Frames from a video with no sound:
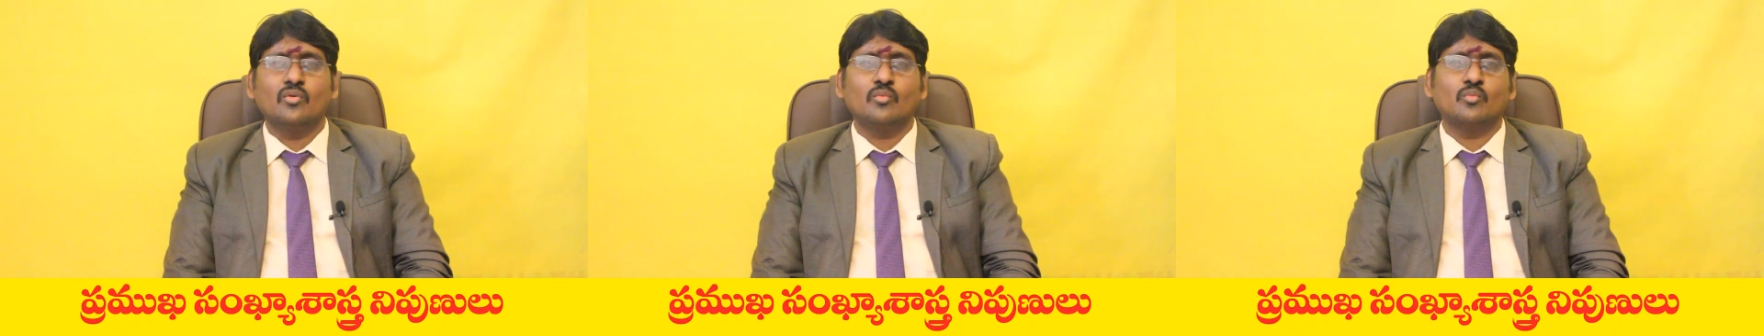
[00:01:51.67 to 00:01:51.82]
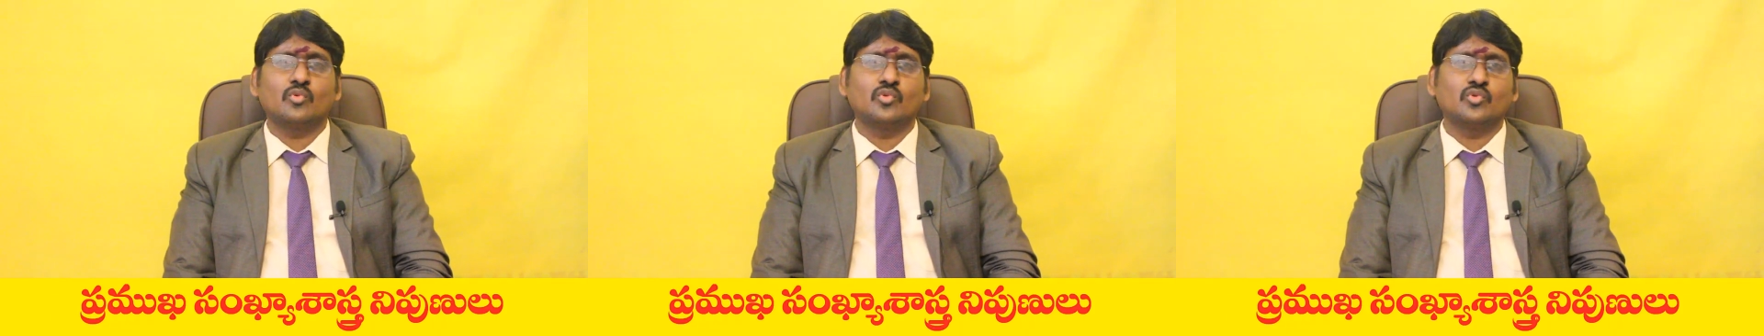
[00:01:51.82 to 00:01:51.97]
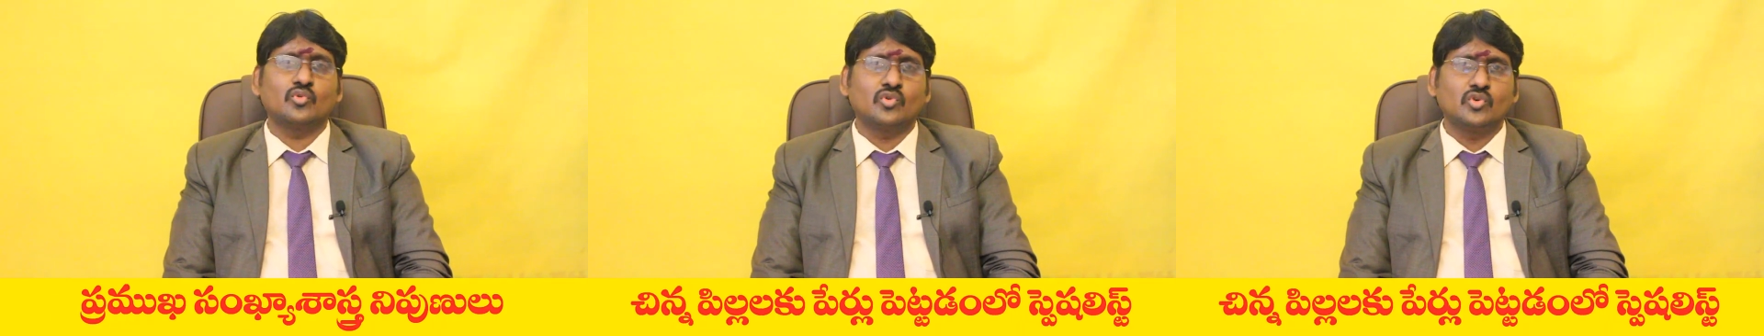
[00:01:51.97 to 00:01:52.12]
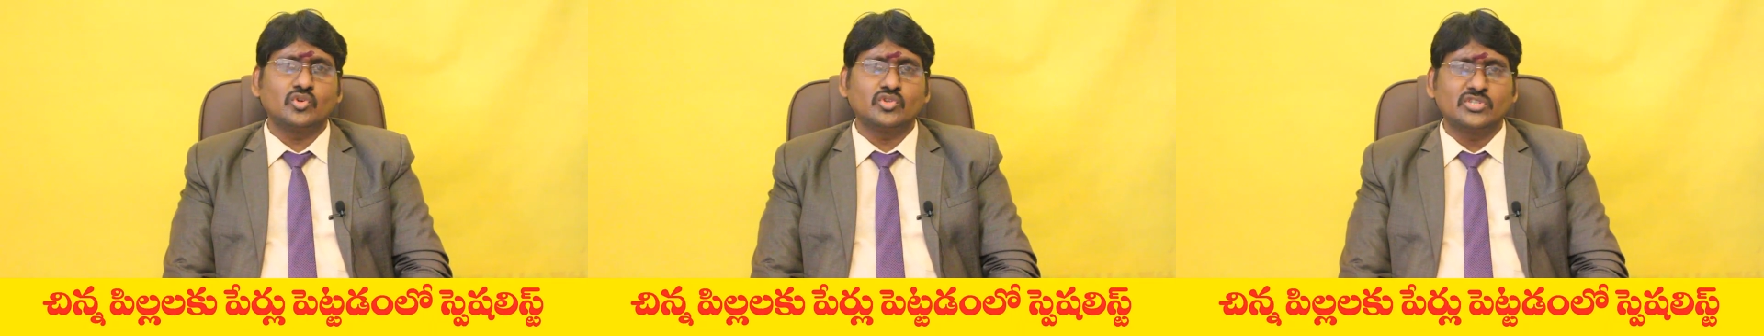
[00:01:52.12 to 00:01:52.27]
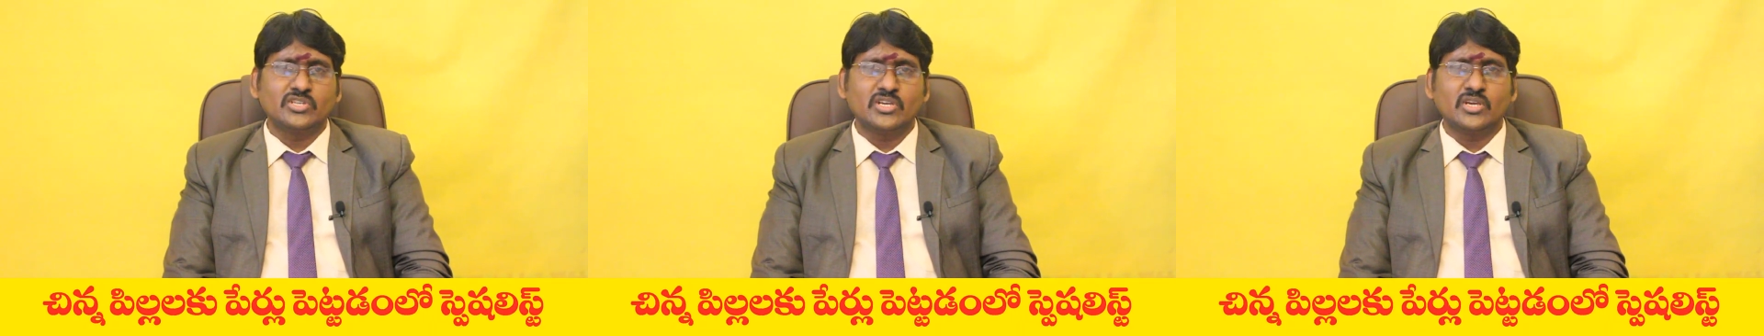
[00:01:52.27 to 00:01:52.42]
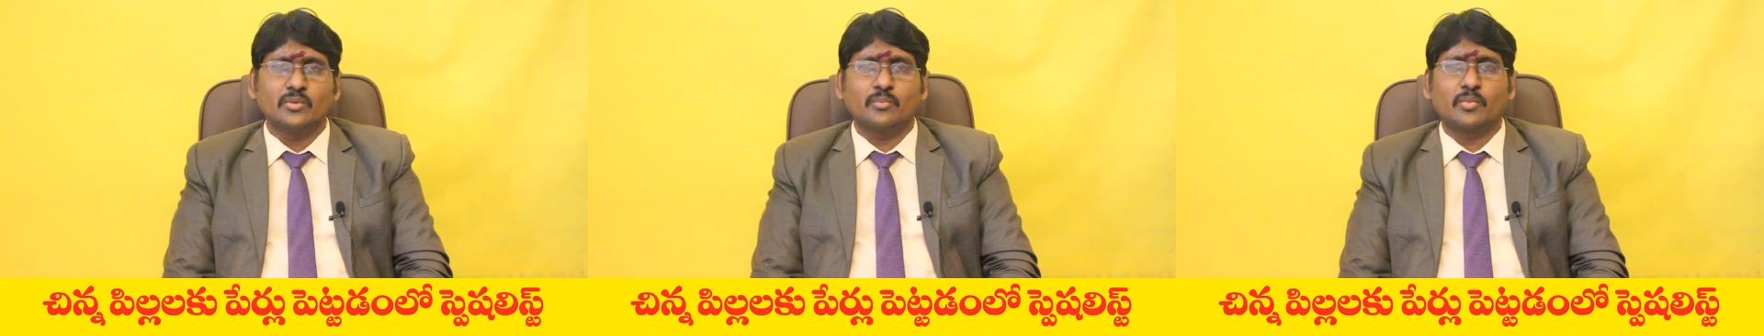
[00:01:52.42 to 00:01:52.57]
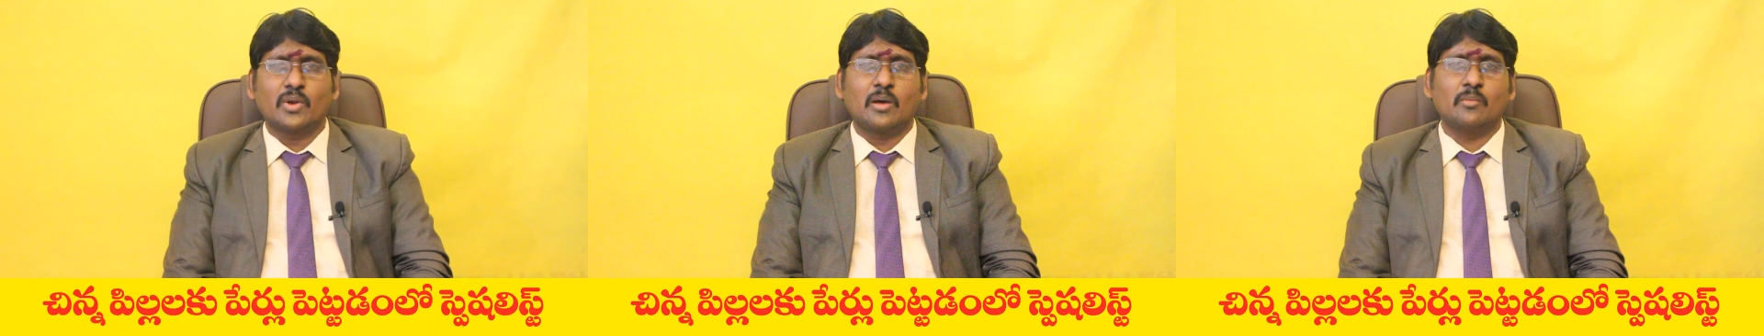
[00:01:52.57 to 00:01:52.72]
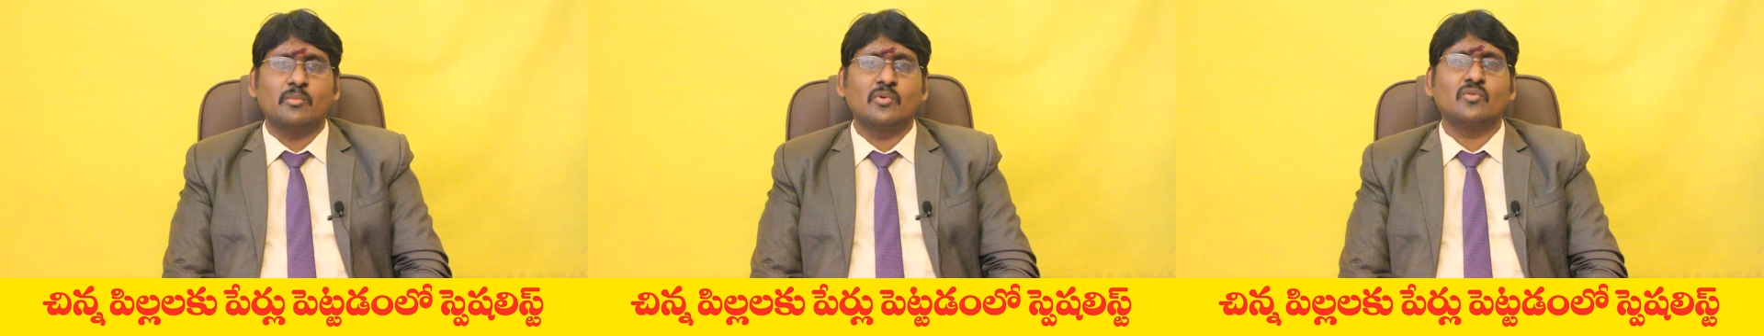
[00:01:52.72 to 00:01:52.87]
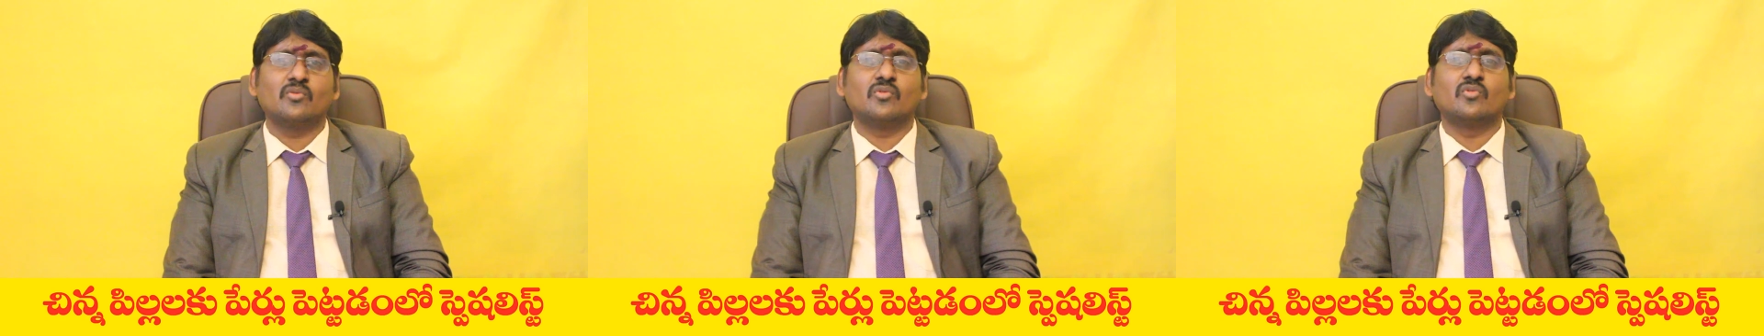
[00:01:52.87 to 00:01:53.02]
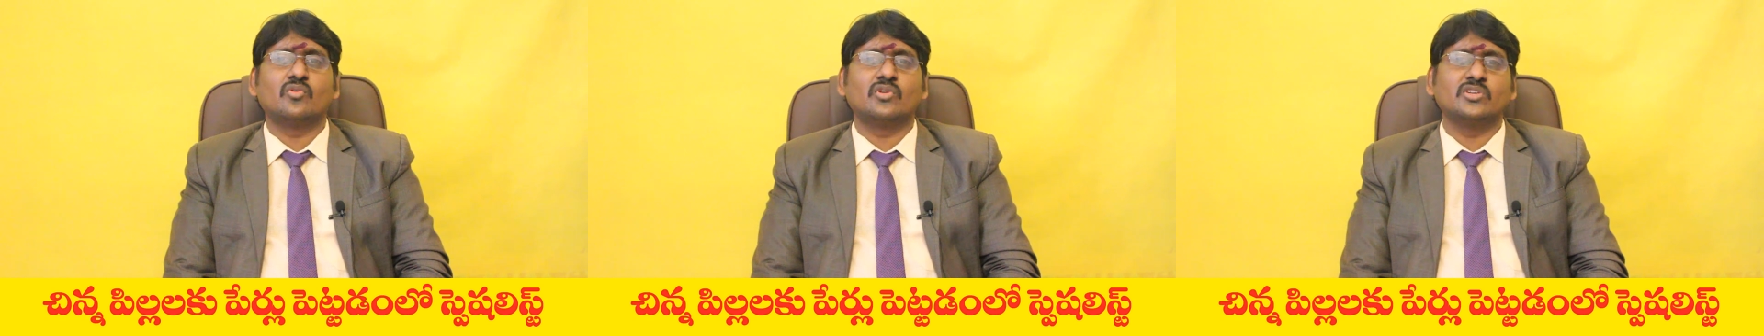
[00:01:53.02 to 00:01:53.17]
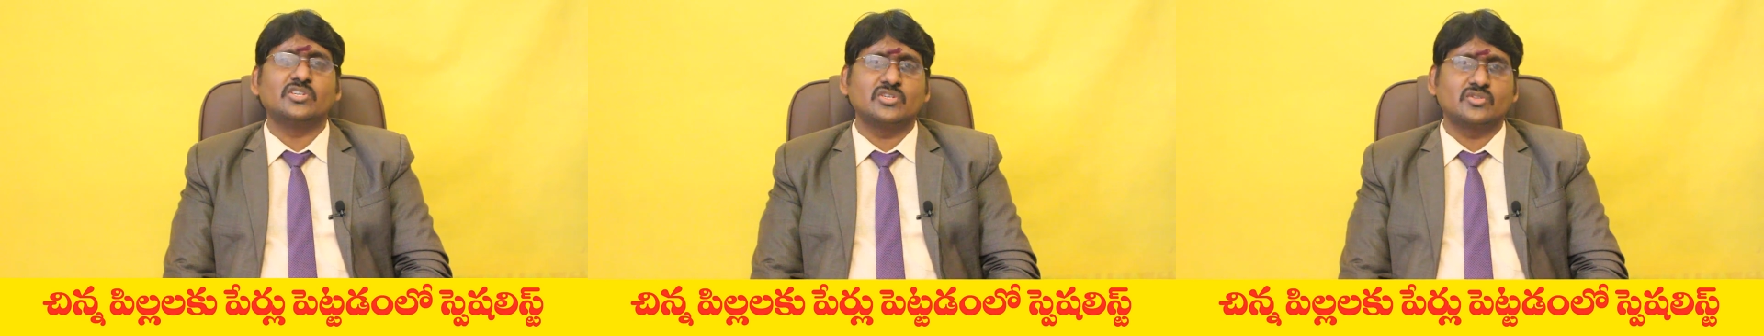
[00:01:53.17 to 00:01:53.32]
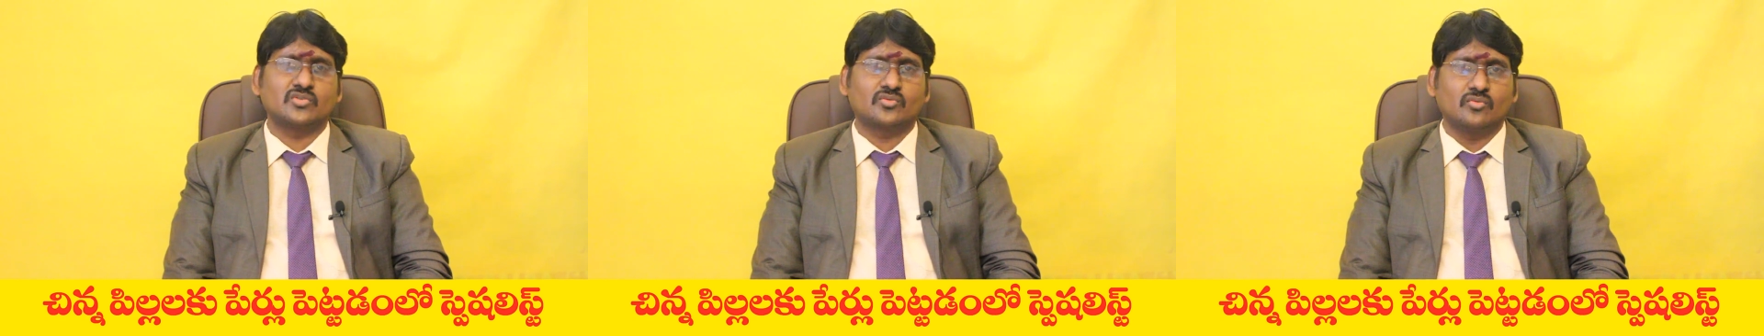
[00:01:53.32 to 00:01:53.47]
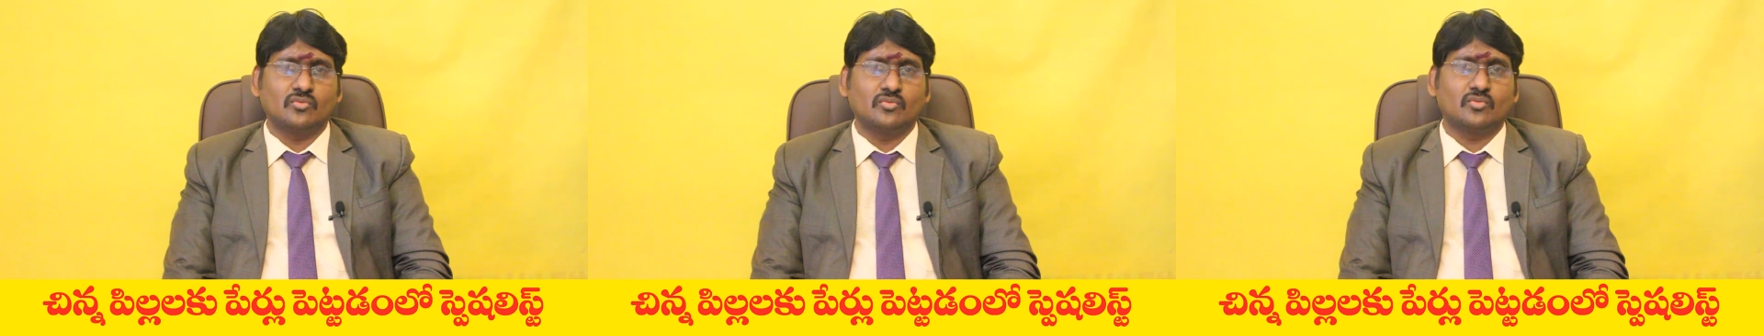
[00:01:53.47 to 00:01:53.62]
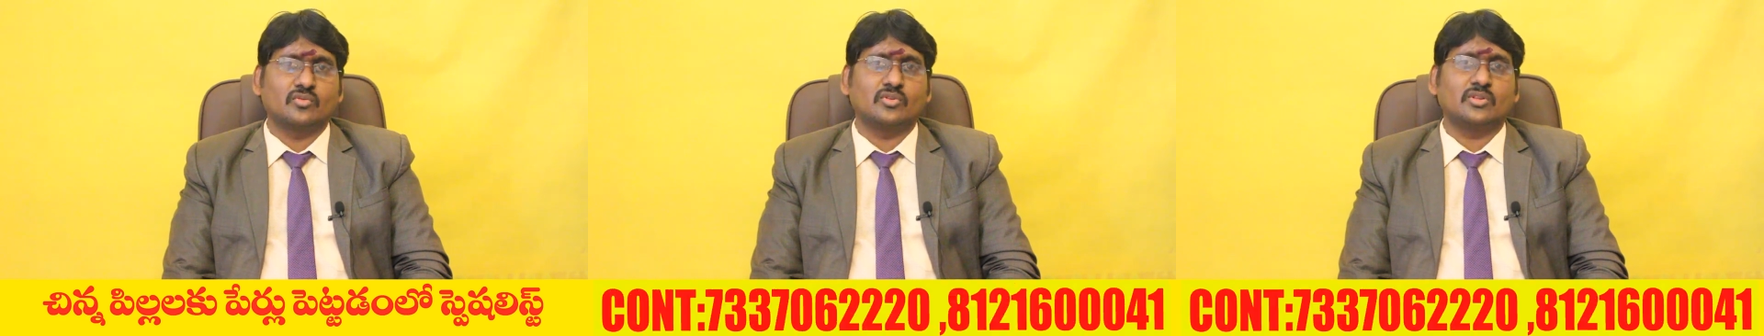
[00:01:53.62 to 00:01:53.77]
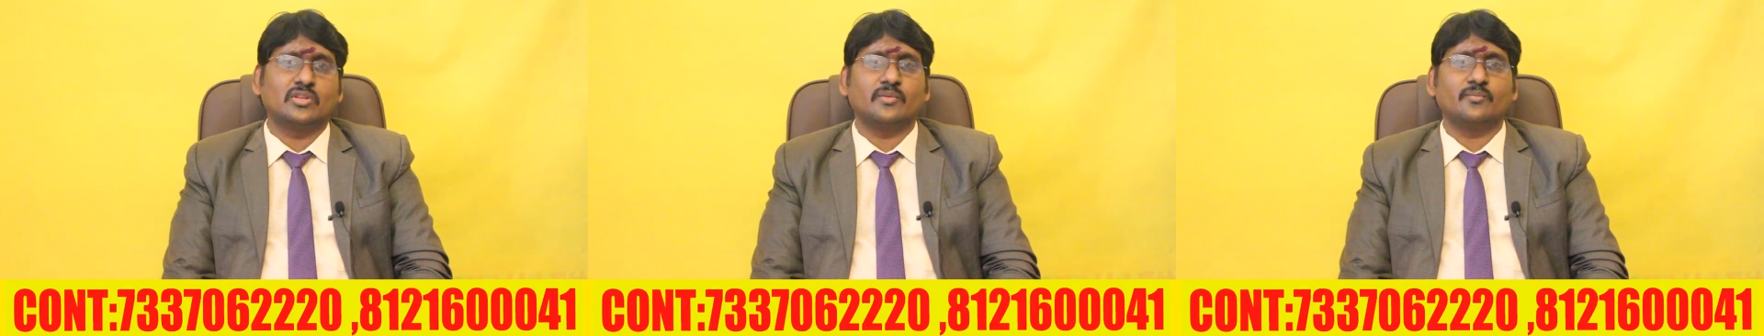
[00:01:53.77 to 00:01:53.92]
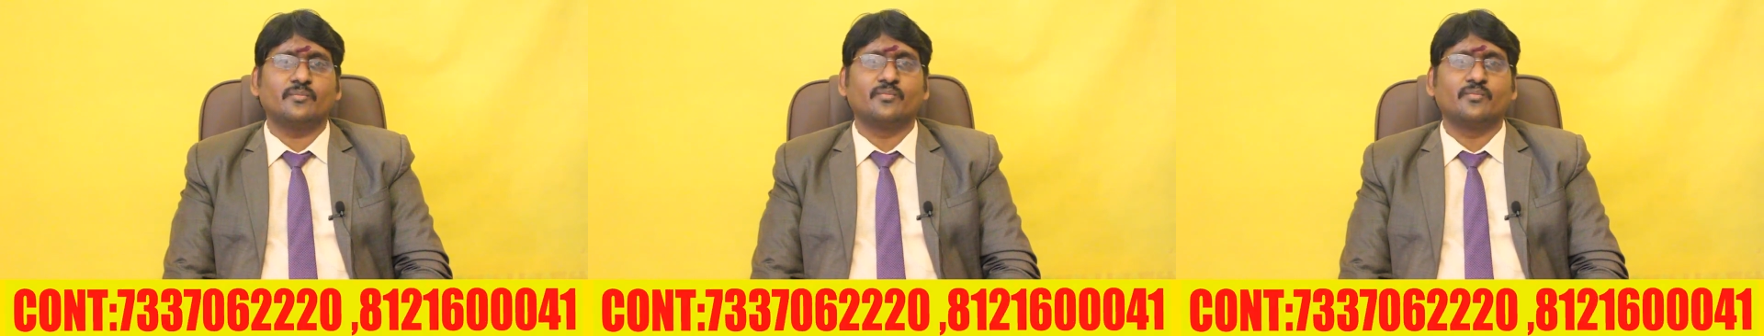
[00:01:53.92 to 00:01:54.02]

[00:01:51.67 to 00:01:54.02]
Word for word: ముందుకొచ్చి ప్రాబ్లం గురి చేస్తూ ఉంటుంది